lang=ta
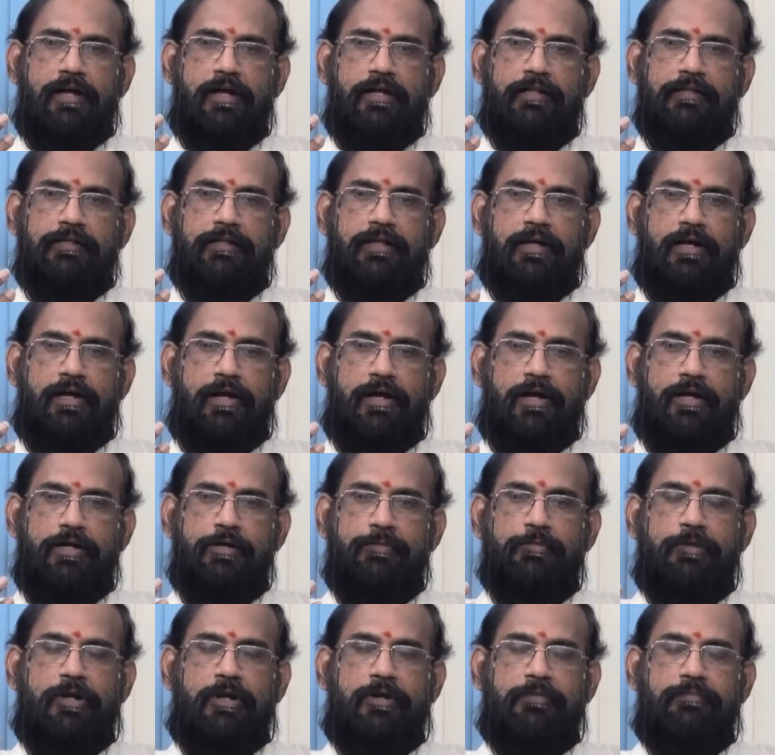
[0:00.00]
அந்த
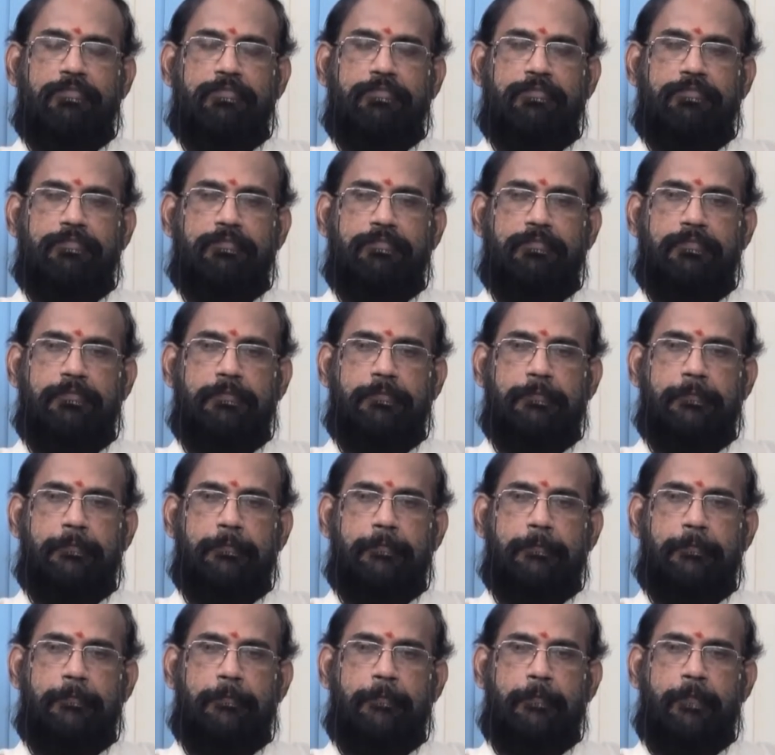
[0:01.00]
ஆழ்மனம்
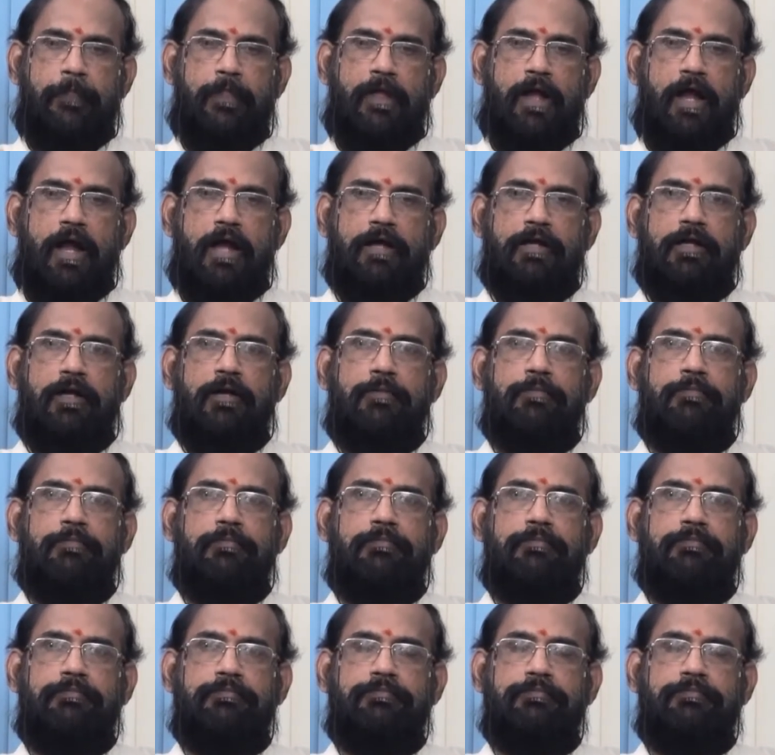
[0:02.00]
அகம்